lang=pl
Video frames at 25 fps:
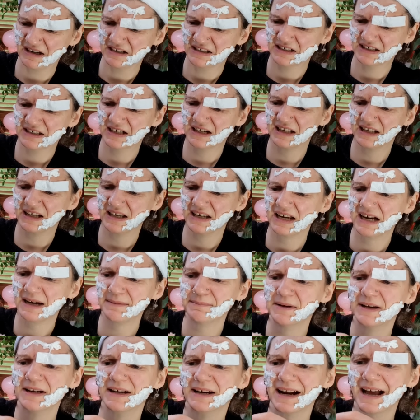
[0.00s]

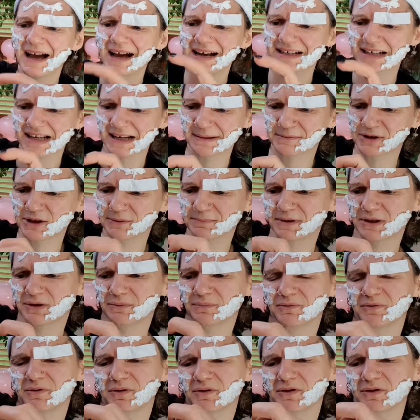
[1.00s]
Sklejamy razem, żeby to było